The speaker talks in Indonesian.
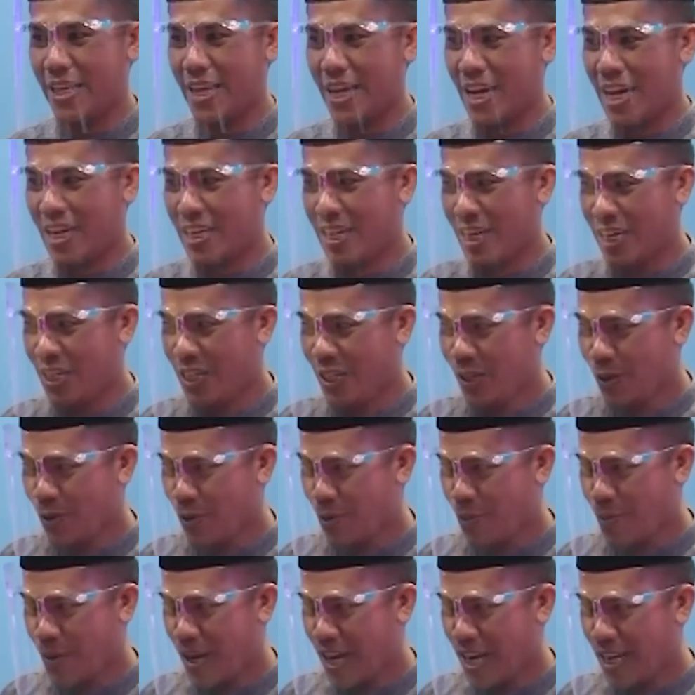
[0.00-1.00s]
ada di
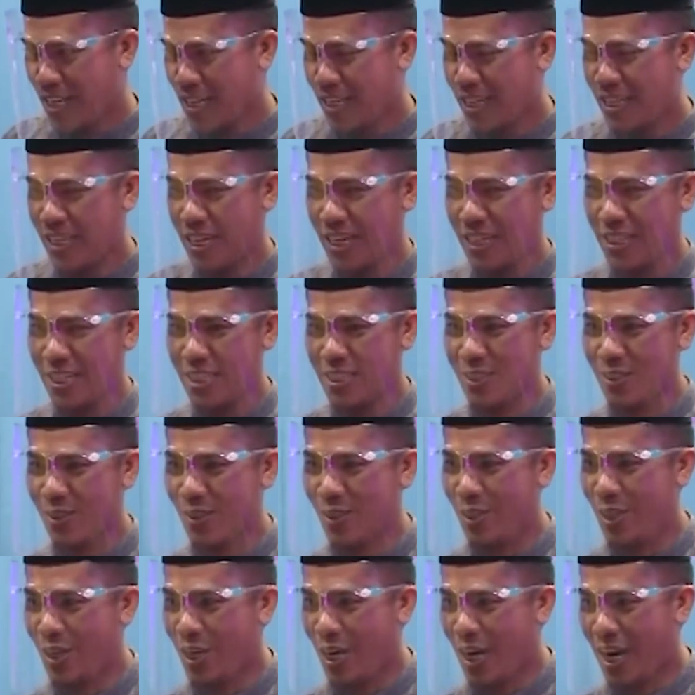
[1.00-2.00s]
rumah, yang di
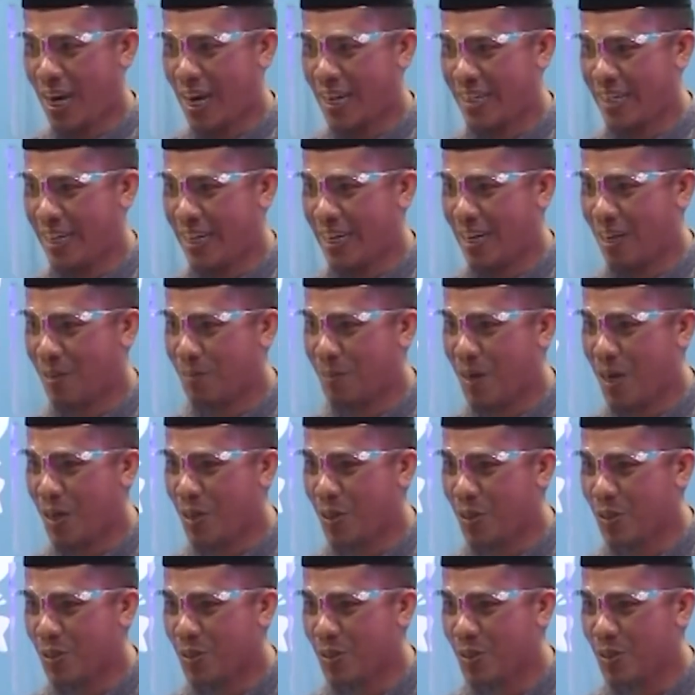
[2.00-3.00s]
studio. Ada yang
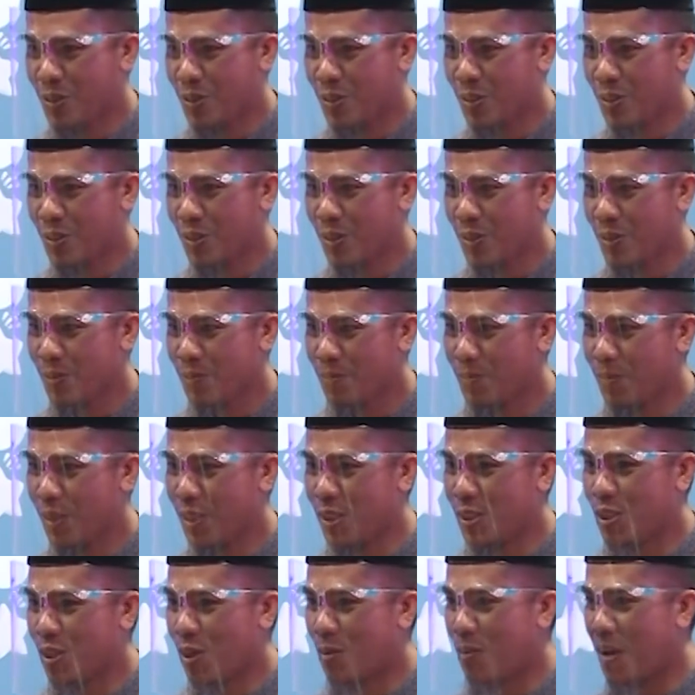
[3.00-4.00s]
mau
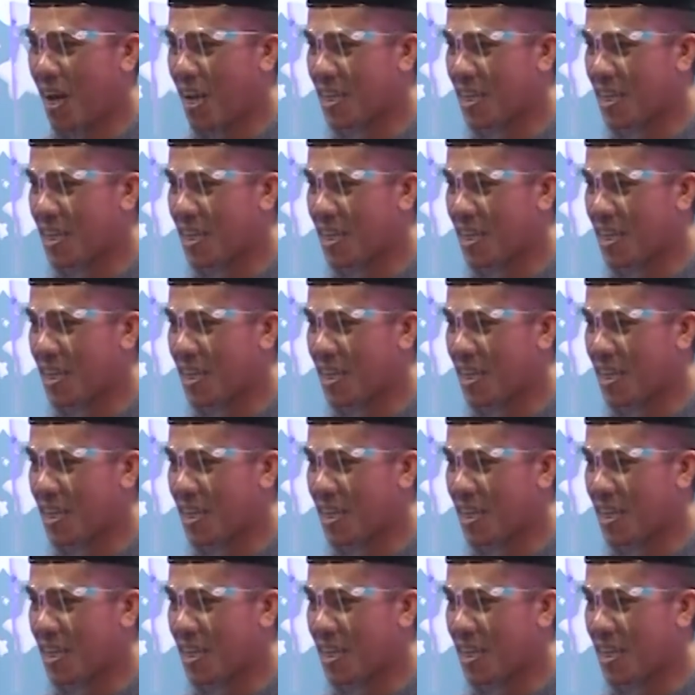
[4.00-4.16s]
mencoba?